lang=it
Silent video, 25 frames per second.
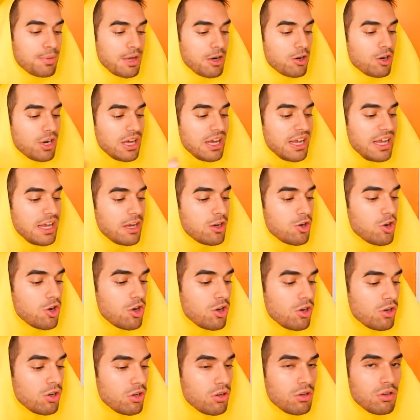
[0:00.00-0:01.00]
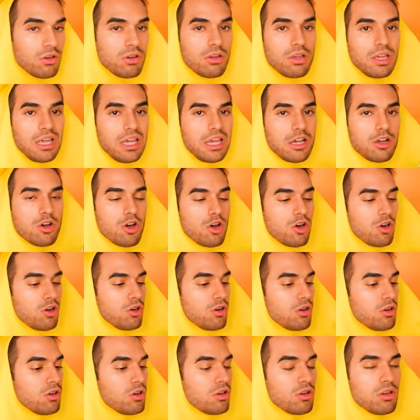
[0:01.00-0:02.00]
parola, eco,
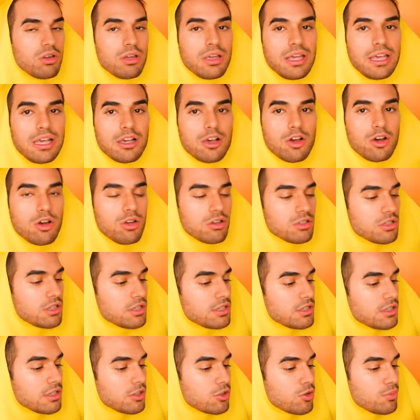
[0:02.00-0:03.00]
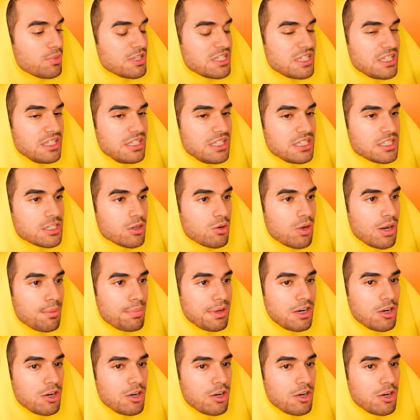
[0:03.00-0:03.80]
eco, eco... Come si dice quella